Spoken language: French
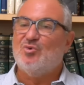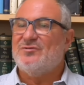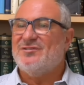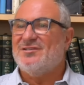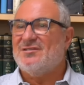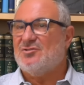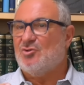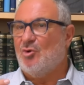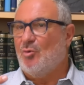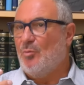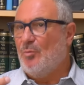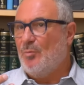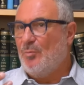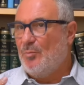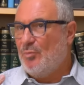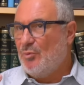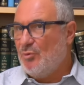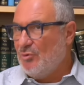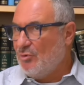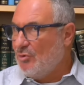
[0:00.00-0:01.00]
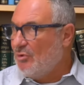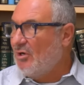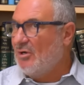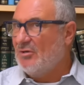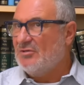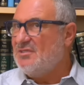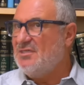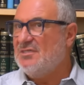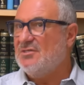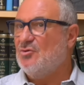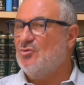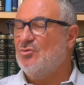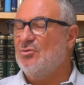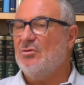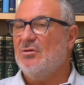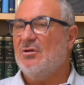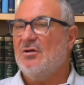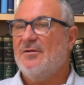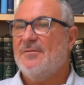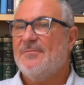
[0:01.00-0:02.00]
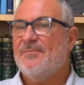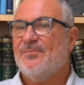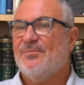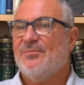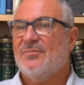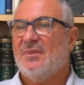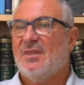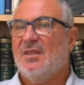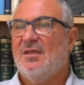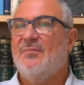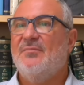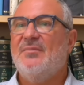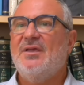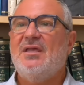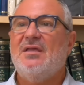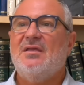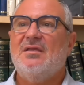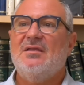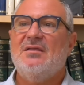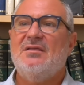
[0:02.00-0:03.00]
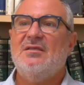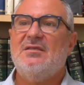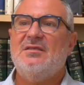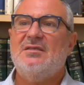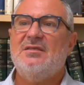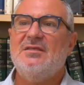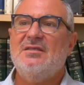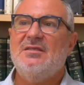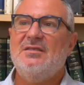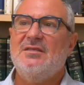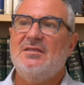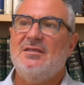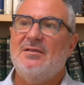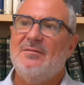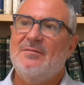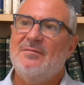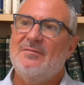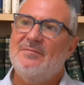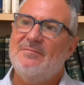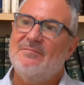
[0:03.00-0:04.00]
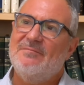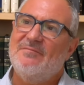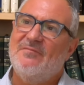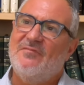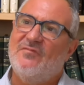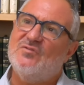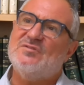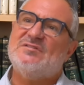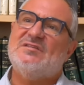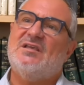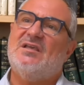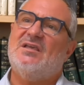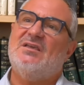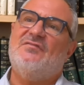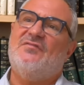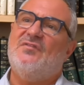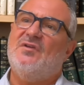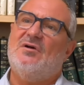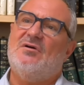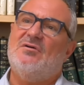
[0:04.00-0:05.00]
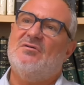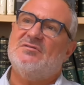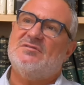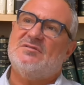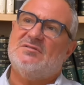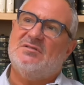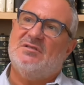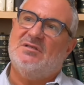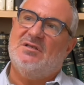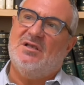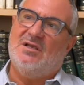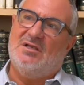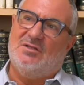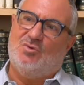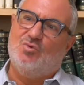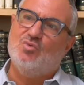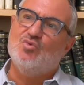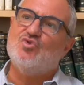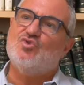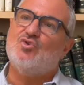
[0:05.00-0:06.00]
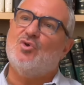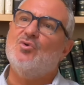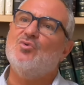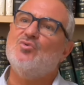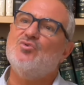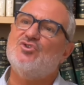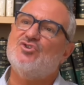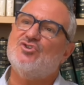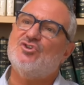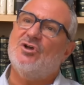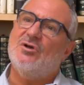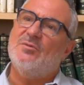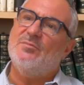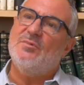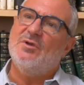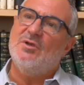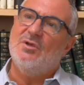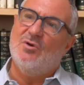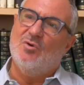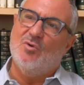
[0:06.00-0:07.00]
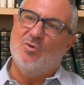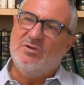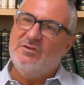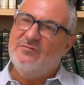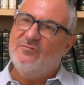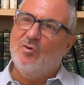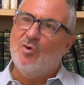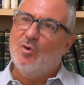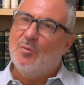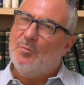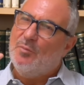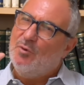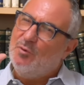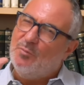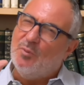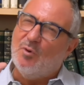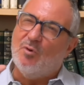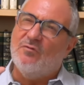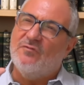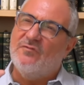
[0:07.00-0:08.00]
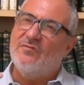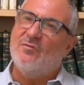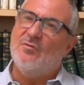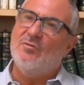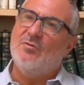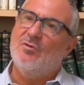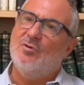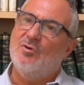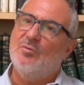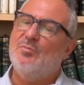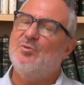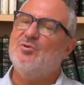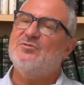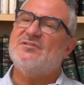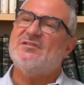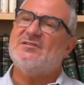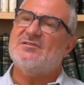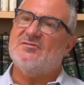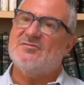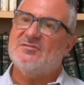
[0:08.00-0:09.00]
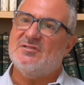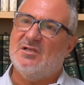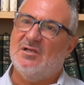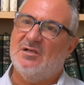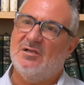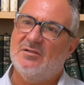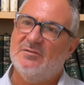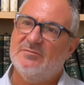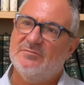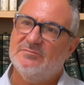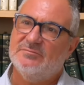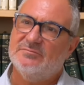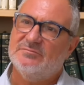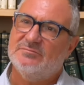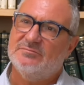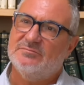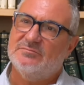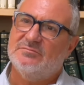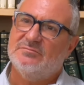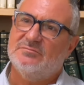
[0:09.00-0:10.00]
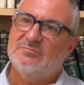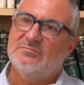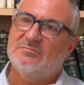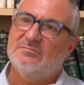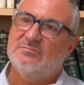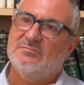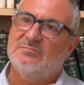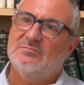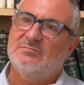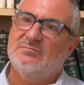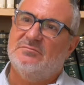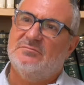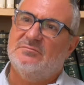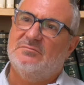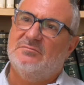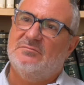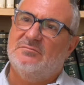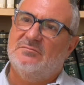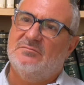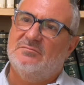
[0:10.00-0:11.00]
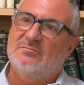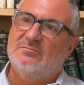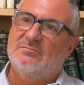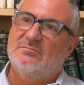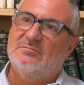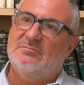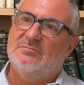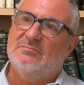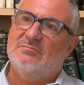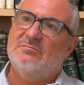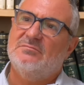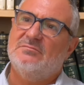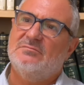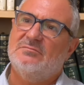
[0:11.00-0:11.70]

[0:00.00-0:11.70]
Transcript: que c'est son plus grand discours, mais qui faisait référence à tout ce que nous sommes au niveau le plus profond, le plus essentiel. Alors, dans la Torah, on a